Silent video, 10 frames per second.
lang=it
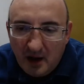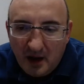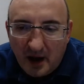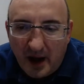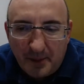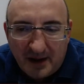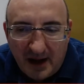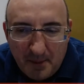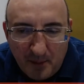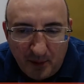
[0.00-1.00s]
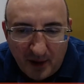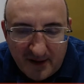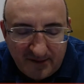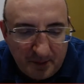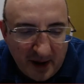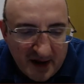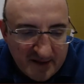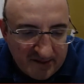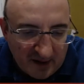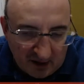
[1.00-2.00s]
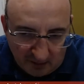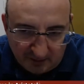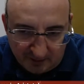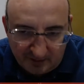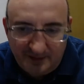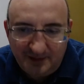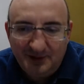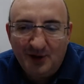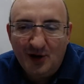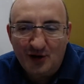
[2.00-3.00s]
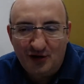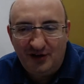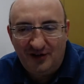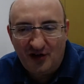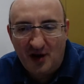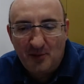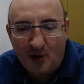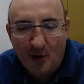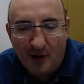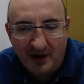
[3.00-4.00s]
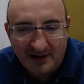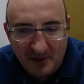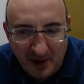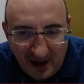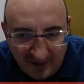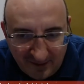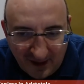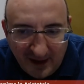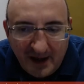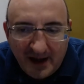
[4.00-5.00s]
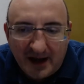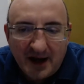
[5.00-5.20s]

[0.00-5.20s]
E perché Pomponazzi pensa, noi oggi diciamo correttamente, che